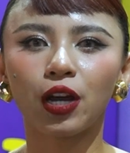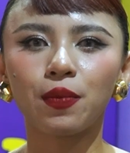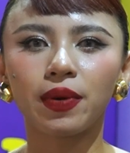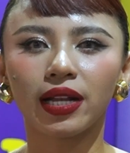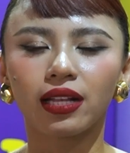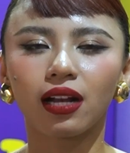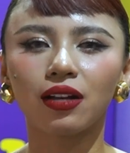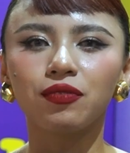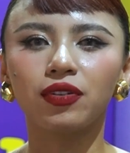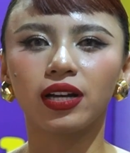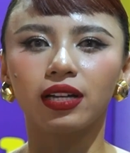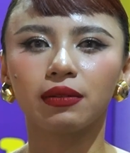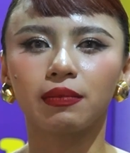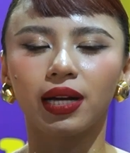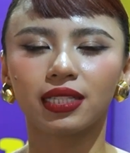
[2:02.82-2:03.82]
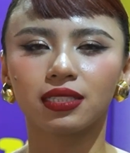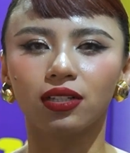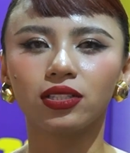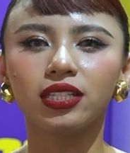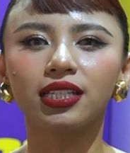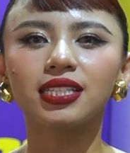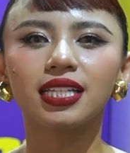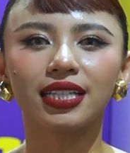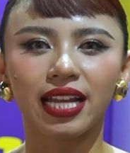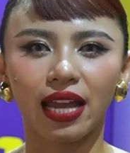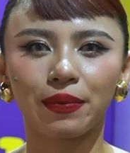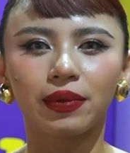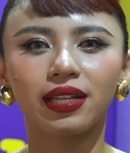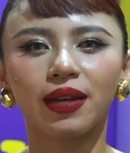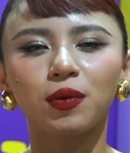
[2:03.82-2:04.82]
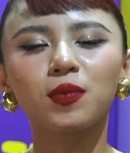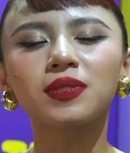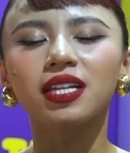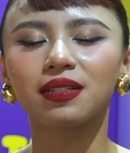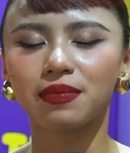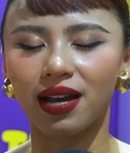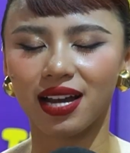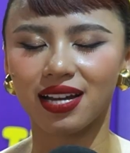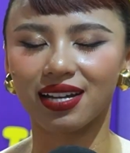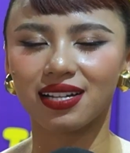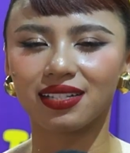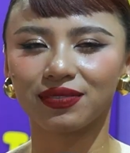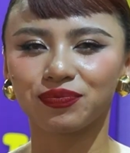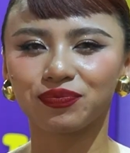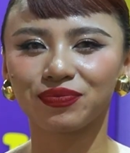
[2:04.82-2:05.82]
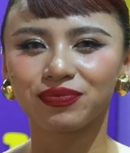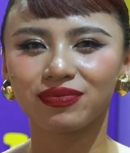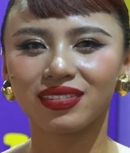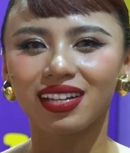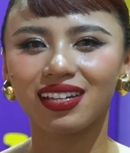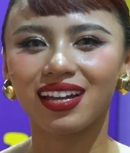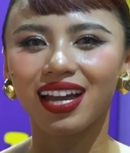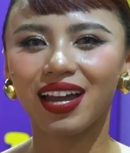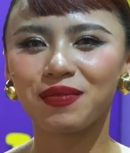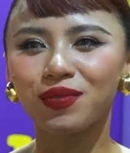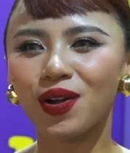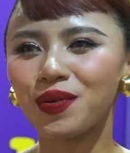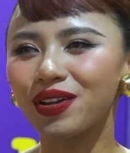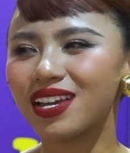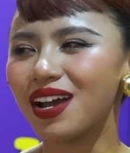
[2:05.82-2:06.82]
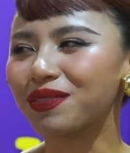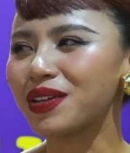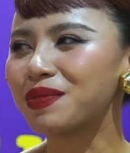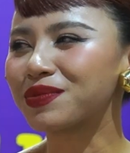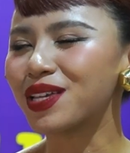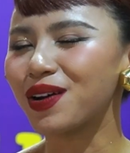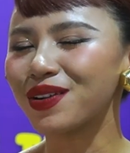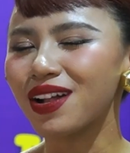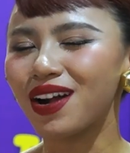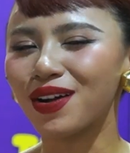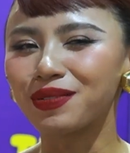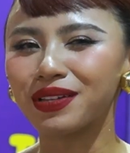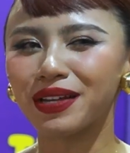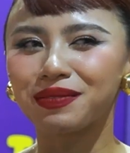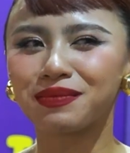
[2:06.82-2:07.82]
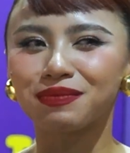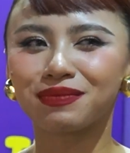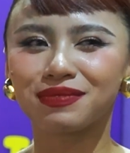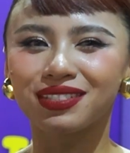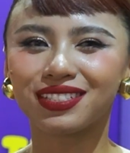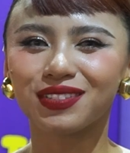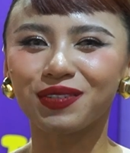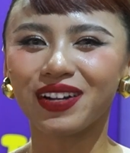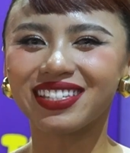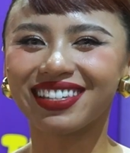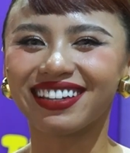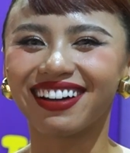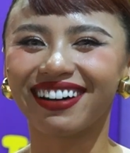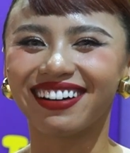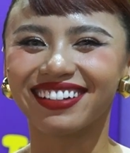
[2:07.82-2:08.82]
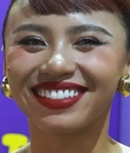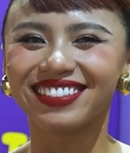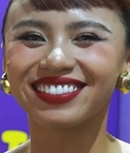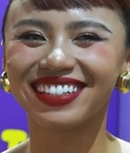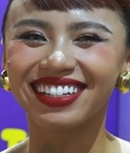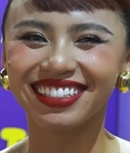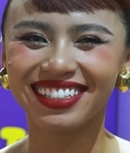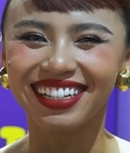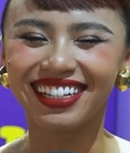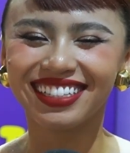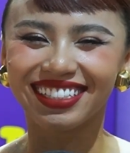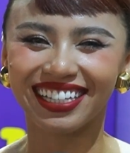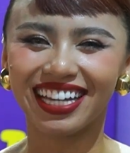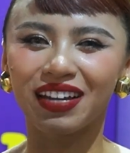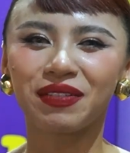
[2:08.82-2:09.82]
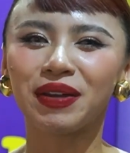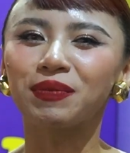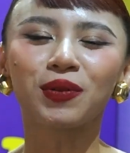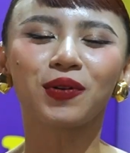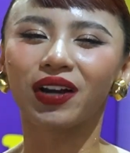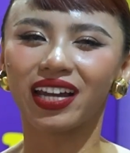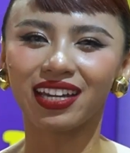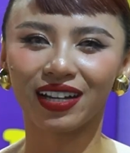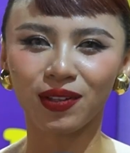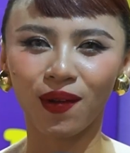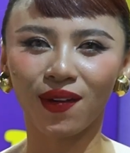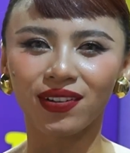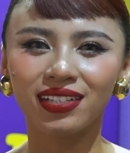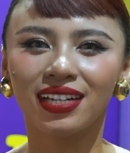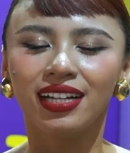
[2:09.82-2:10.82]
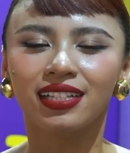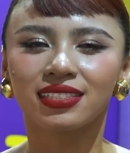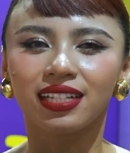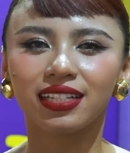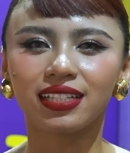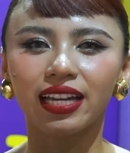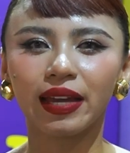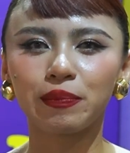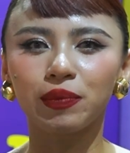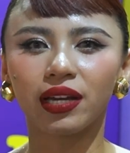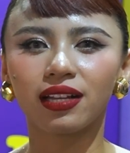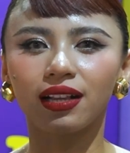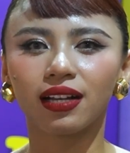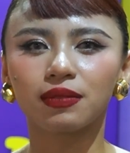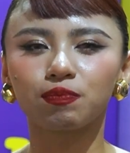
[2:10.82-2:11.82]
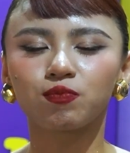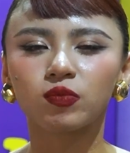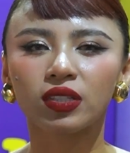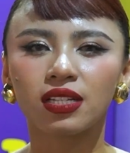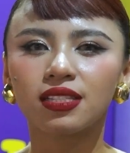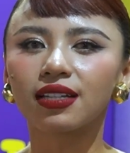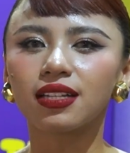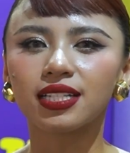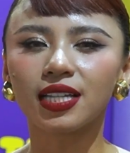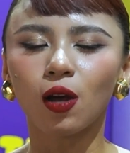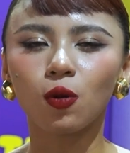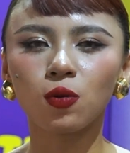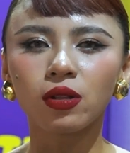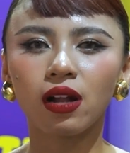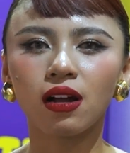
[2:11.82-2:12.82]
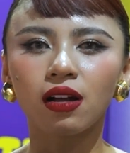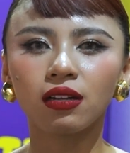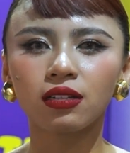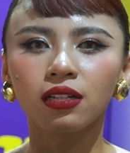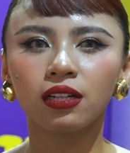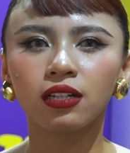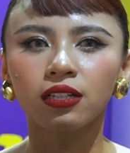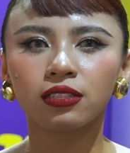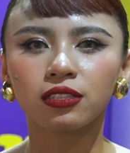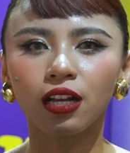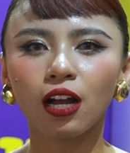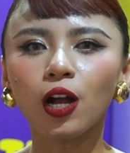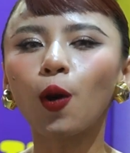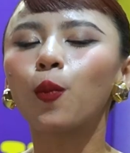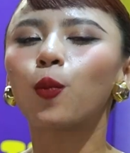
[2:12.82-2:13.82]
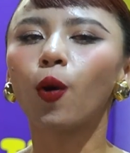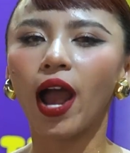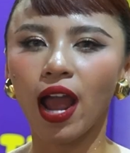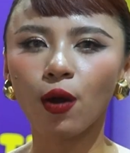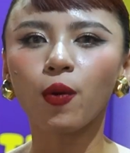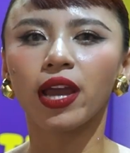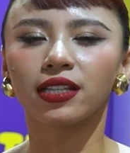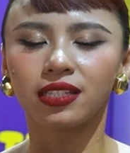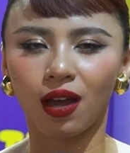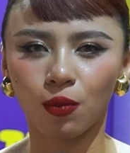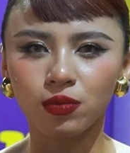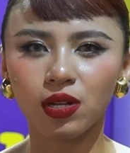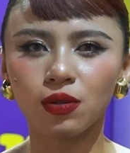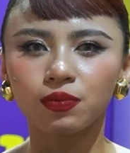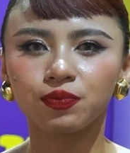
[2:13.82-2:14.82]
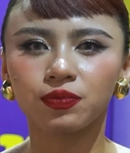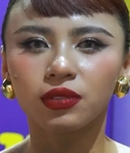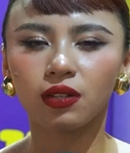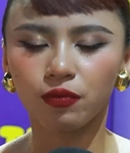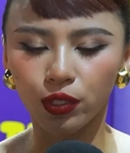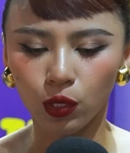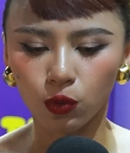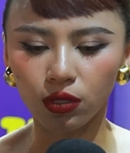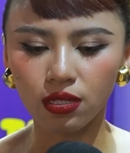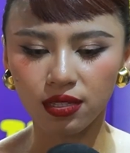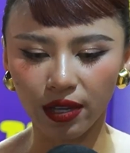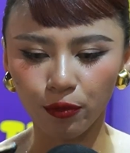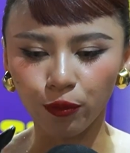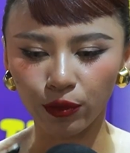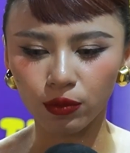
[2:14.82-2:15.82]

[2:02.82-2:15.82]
nếu mà nói về mà nữ chính xinh đẹp thì em cũng xinh mà em có bao giờ em thấy em xấu đâu em xinh quá trời luôn á thì em em luôn nghĩ vậy thôi thì em nghĩ là xinh hay xấu nó nó không quá quan trọng đâu nó ví dụ nó sẽ